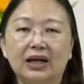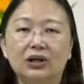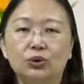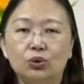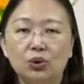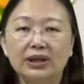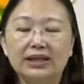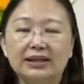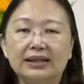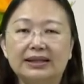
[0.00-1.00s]
所
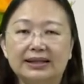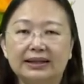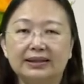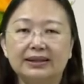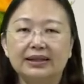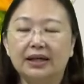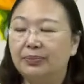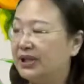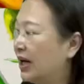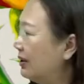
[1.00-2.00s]
以这个是一个
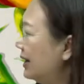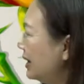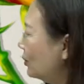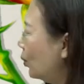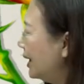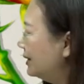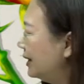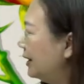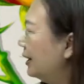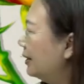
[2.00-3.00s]
比较例外
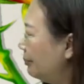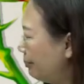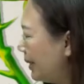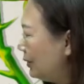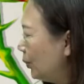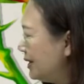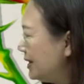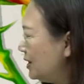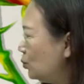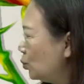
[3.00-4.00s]
的判断
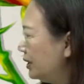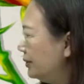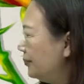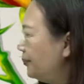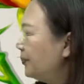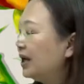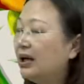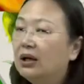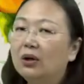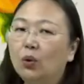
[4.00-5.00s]
基准。
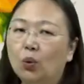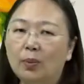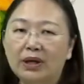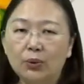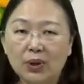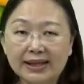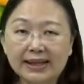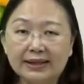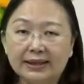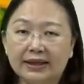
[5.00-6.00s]
我们原
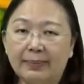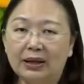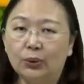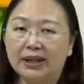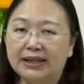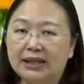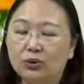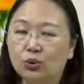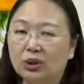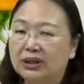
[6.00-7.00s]
则性的判断基
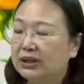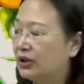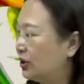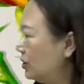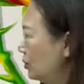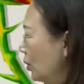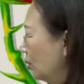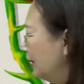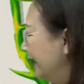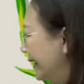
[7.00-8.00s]
准是
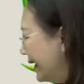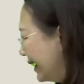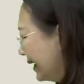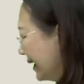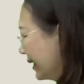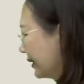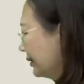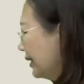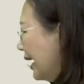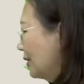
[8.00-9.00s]
用年龄
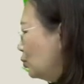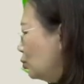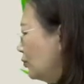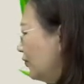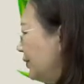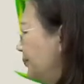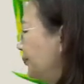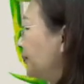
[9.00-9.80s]
来区分，